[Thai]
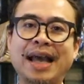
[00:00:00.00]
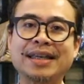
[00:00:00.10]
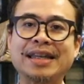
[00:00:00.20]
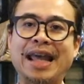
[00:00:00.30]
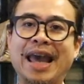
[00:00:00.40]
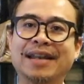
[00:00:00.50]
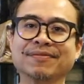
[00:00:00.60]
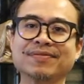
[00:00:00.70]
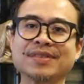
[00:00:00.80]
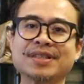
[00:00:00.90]
กากีแทน
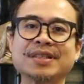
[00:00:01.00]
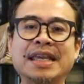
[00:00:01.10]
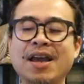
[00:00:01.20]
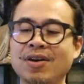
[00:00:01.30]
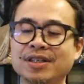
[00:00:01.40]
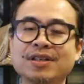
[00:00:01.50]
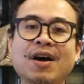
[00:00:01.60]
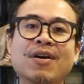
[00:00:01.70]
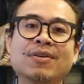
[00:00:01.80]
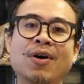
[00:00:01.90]
สีออริจิ
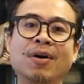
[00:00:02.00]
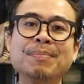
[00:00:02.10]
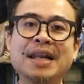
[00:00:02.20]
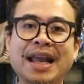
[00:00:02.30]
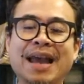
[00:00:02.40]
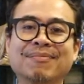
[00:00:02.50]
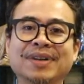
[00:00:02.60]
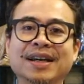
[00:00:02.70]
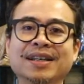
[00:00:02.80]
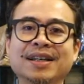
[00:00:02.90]
นอลของบิลลิงแฮม
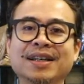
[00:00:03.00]
เลย